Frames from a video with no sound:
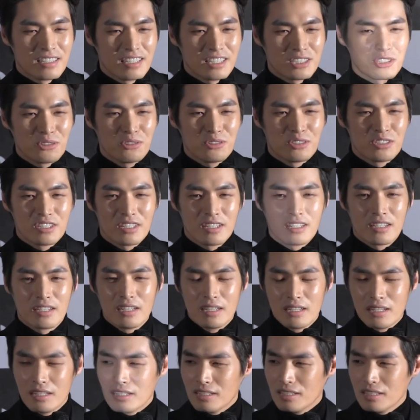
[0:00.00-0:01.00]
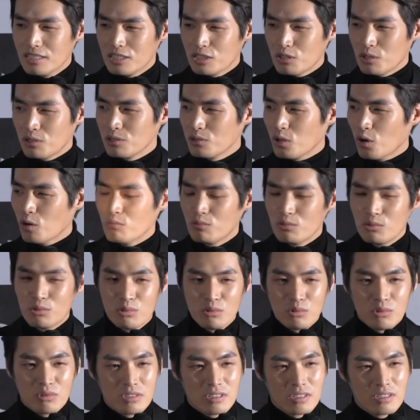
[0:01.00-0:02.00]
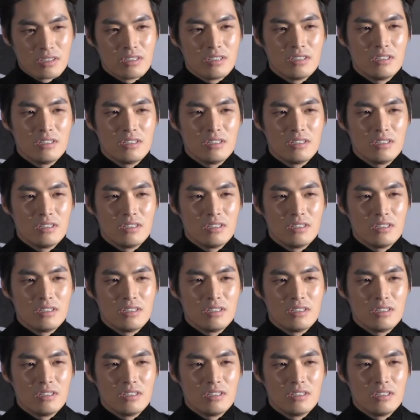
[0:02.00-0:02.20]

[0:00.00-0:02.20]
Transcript: 하셨는데 저는 너무